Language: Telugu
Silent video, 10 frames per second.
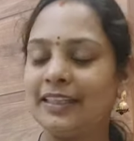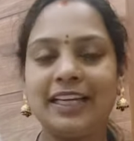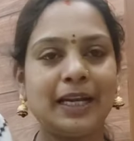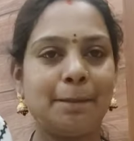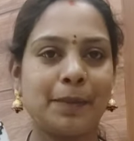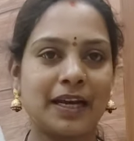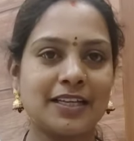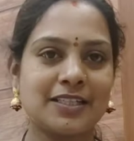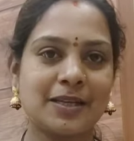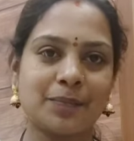దీని
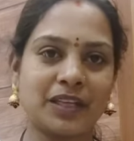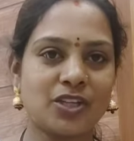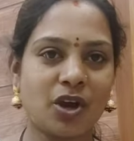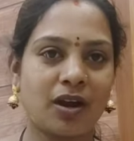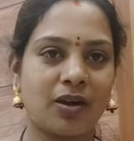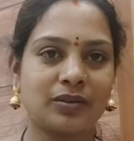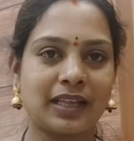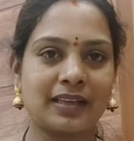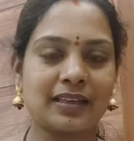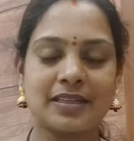ప్రైస్ చెప్తే షాక్
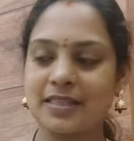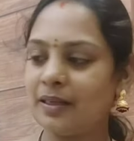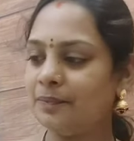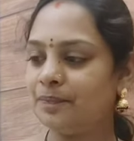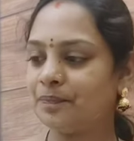అవుతారు తెలుసా